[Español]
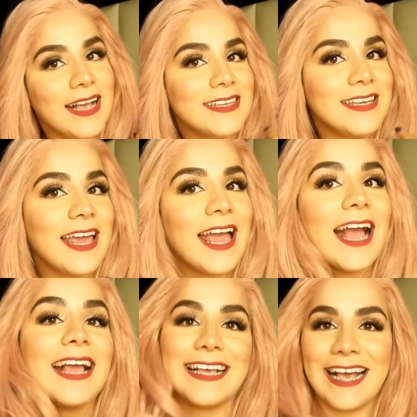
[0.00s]
Así
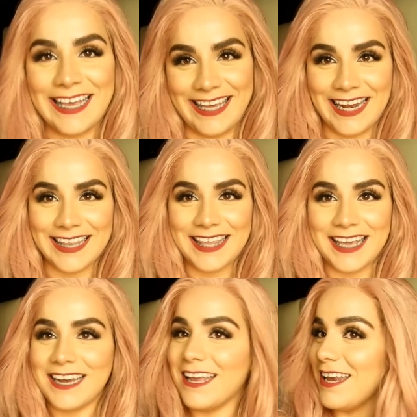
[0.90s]
que aquí la
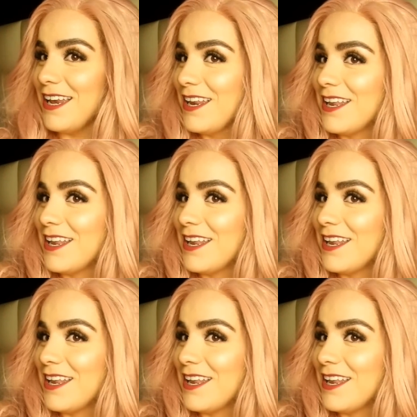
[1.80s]
tienen